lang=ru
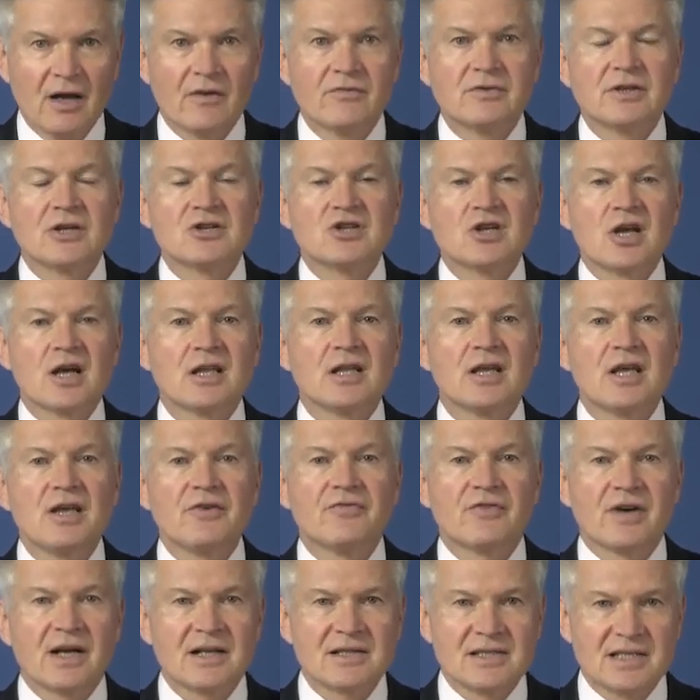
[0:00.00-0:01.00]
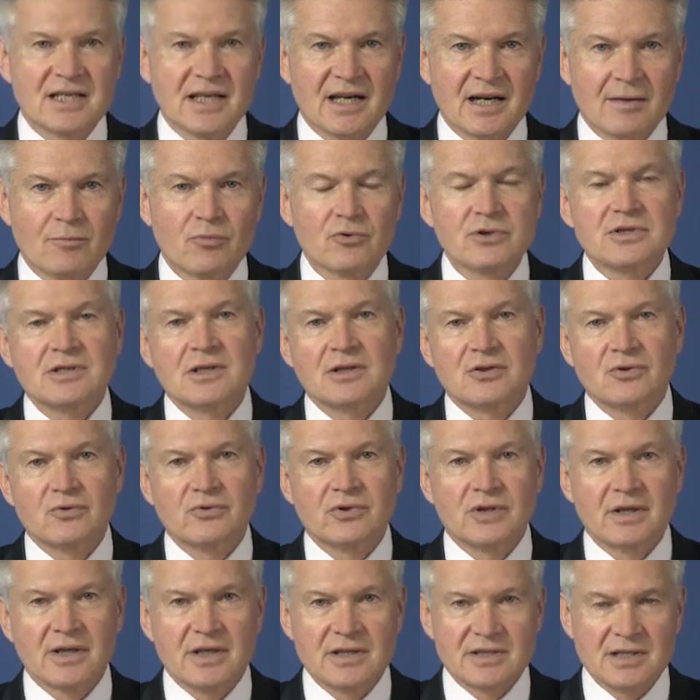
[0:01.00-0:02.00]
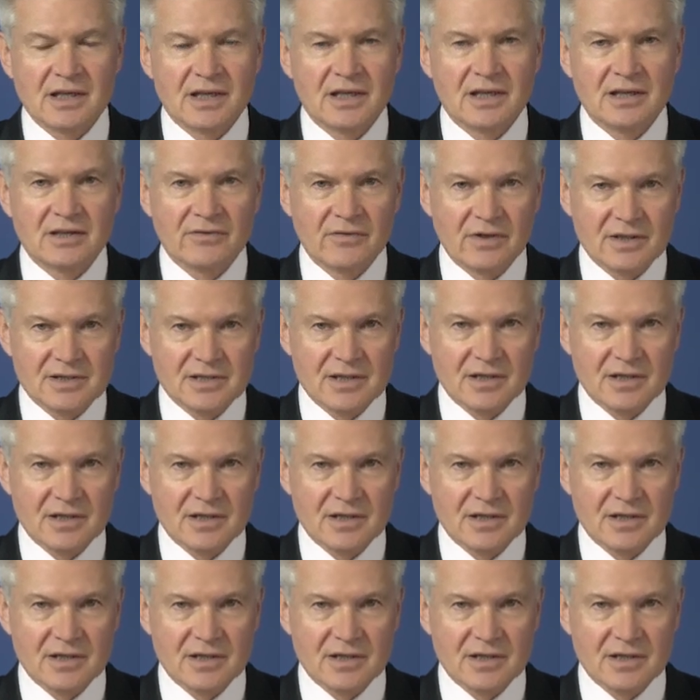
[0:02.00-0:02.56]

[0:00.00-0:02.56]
В начале и в конце работ сотрудники закрытого